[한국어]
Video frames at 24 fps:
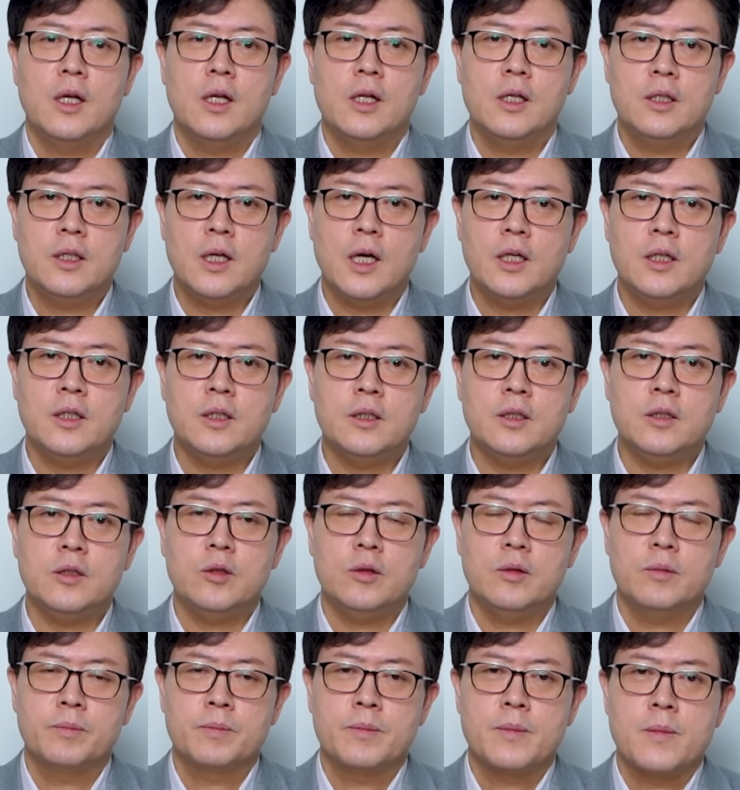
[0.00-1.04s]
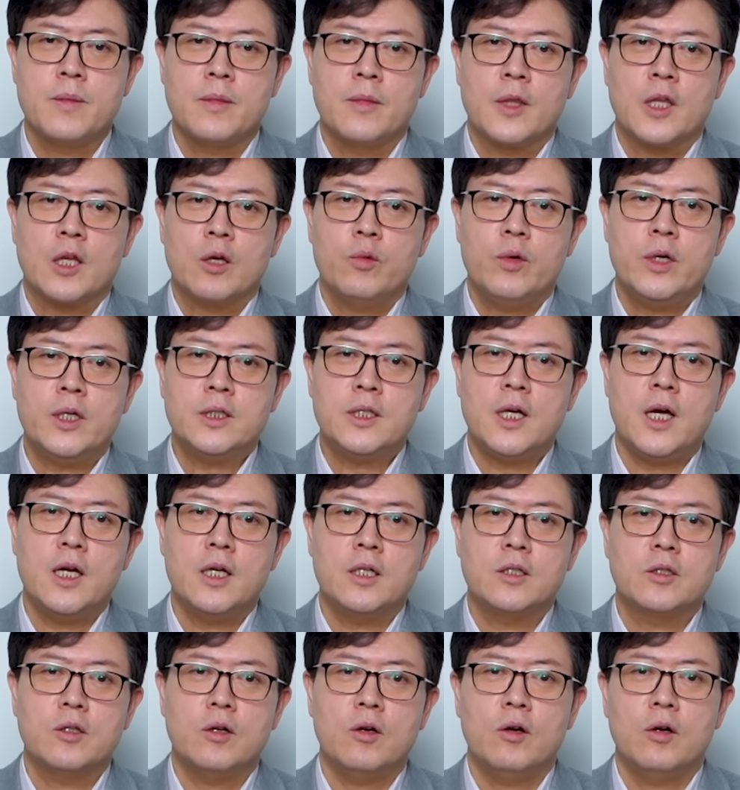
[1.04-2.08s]
일단은
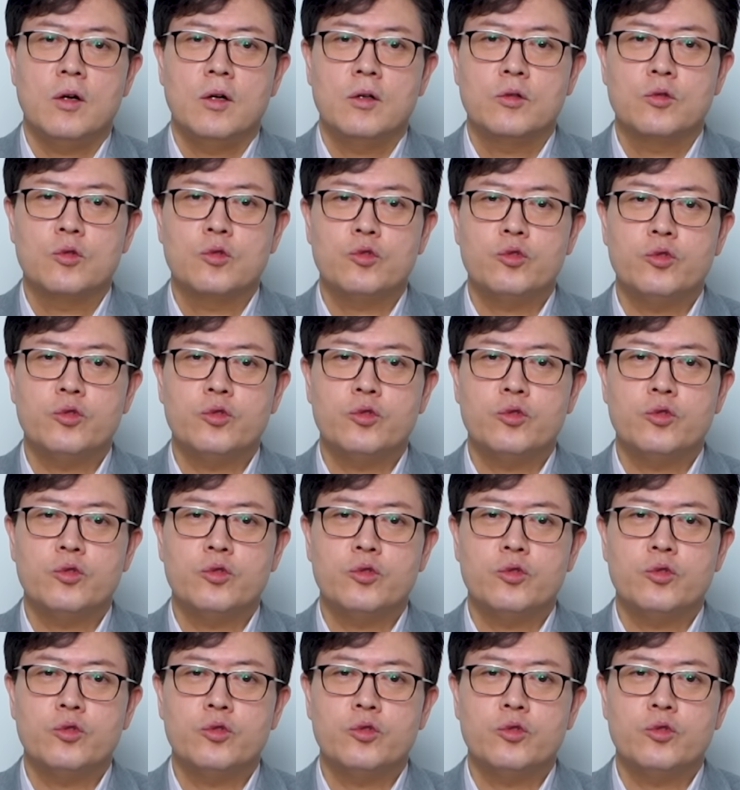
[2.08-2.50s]
회사에서